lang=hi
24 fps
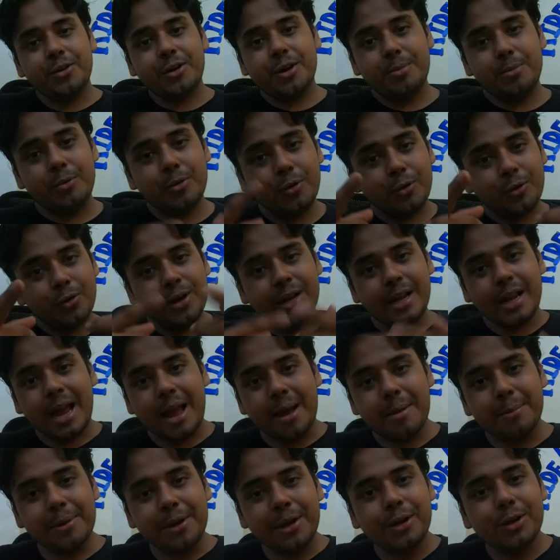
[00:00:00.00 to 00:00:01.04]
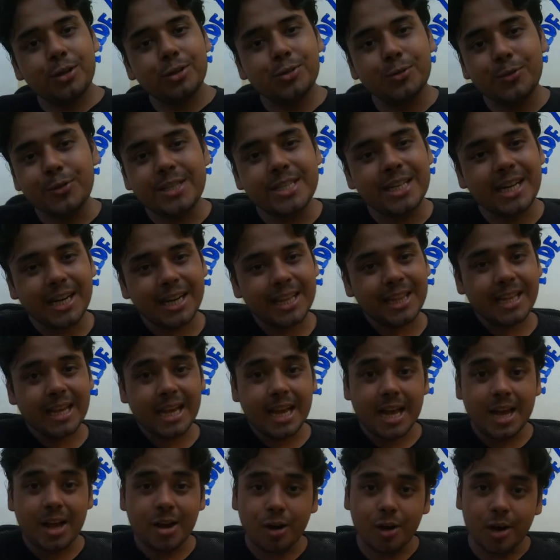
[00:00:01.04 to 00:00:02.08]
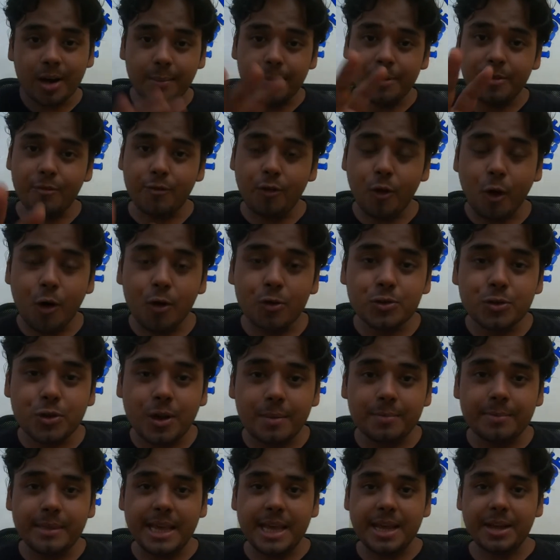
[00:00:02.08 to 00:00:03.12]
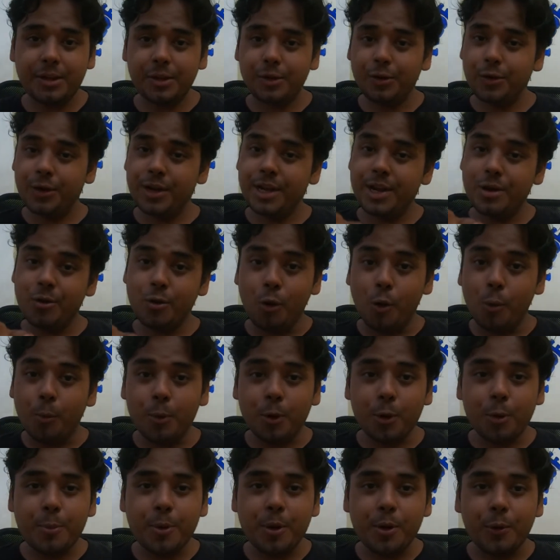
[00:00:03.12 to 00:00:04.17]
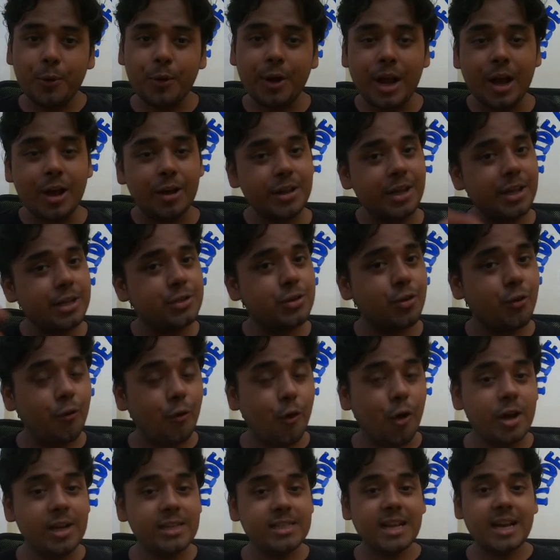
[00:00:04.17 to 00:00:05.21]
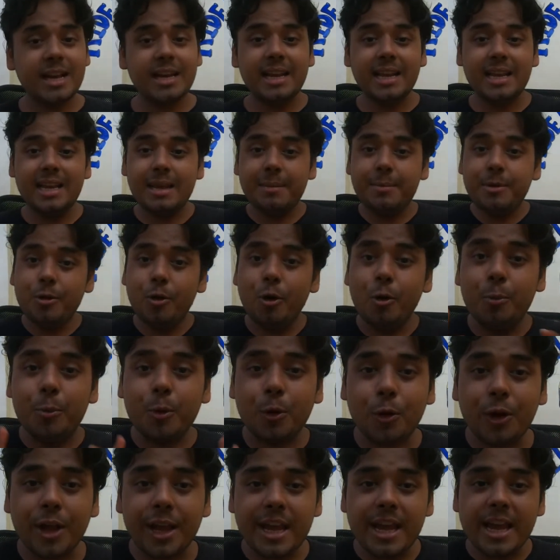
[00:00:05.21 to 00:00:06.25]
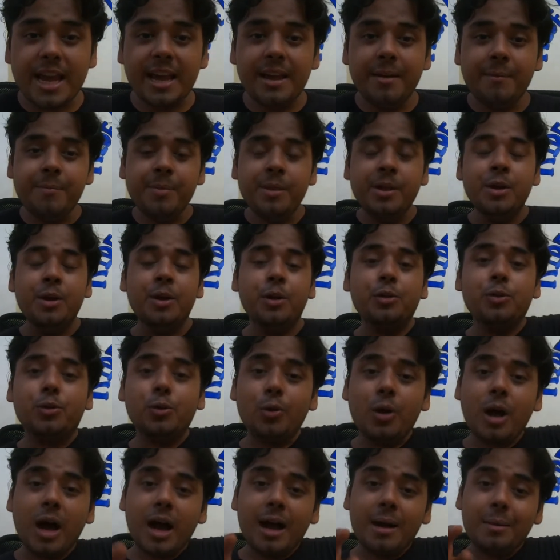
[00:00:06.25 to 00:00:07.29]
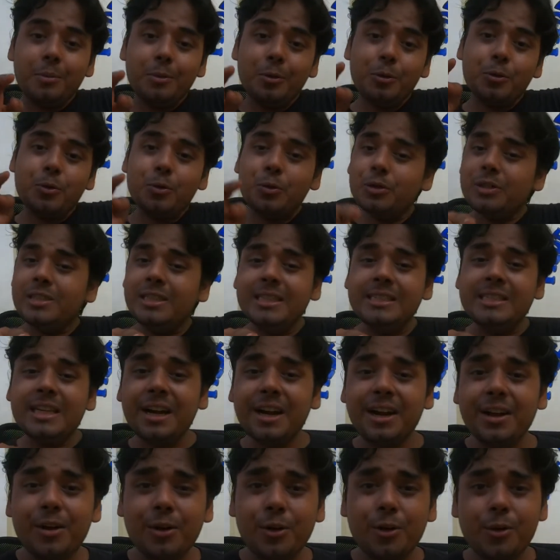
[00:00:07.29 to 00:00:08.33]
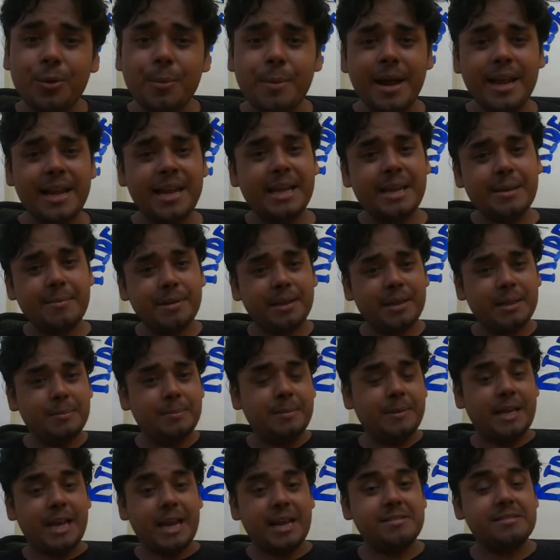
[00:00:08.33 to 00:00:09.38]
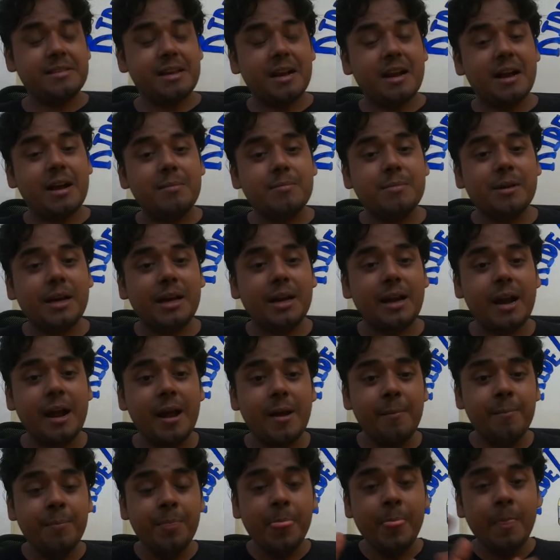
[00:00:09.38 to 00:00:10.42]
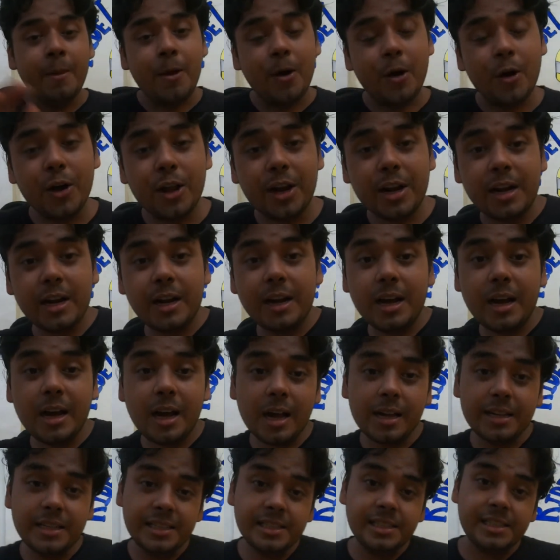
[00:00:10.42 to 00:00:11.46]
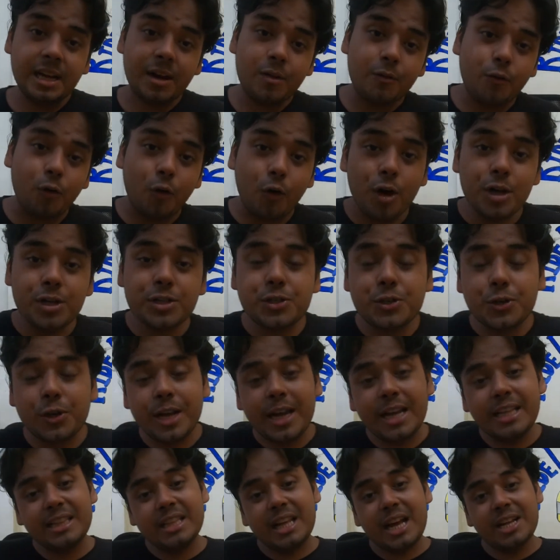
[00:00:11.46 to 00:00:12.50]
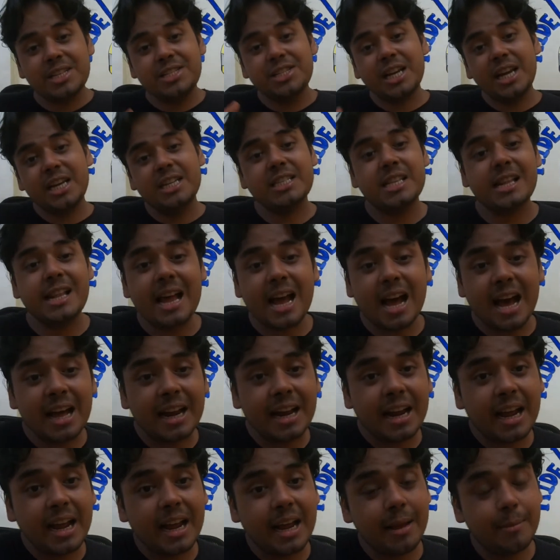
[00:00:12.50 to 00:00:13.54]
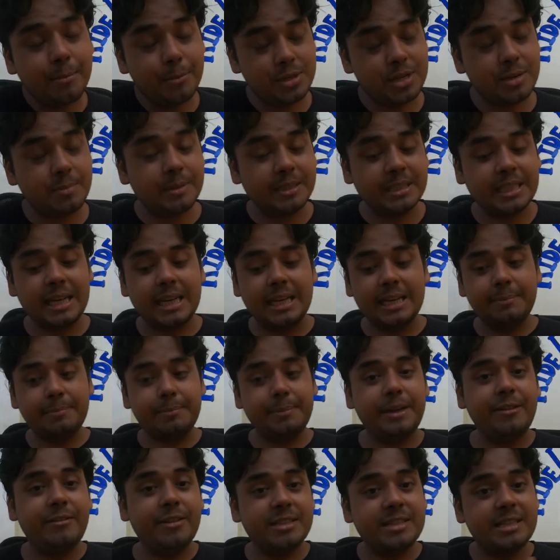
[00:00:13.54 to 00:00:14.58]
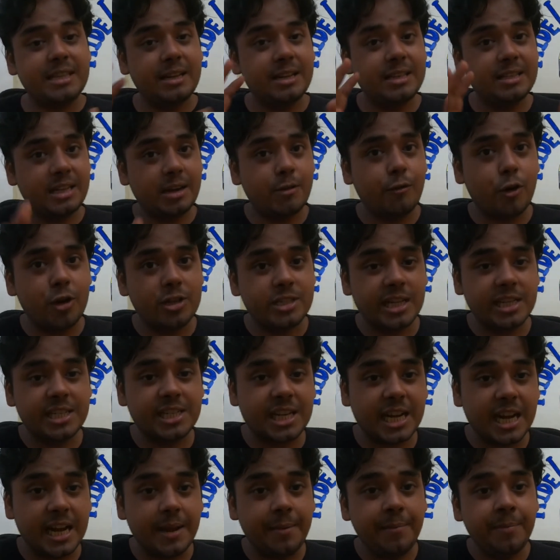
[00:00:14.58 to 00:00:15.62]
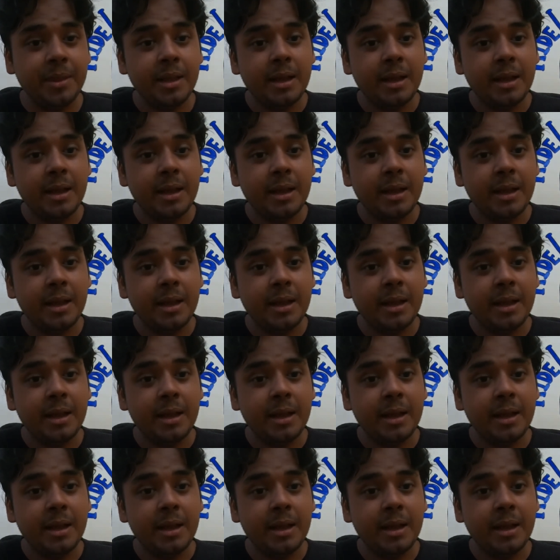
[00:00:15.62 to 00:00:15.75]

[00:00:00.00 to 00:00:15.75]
हम लोगों ने कैमरे को स्विच कर दिया है और अभी ब्लॉग जो आप देख रहे हो ये गोप्रो पे हो रहा है और ये जो वॉइस आ रही है ये भी गोप्रो की है तो आप लोग खुद डिसाइड करो भाई कि मतलब कैसा काम कर रहा है और इसका वॉइस जो है इतना अच्छा इसलिए आ रहा है मुझे पता है प्रीवियस से इसका वॉइस अच्छा है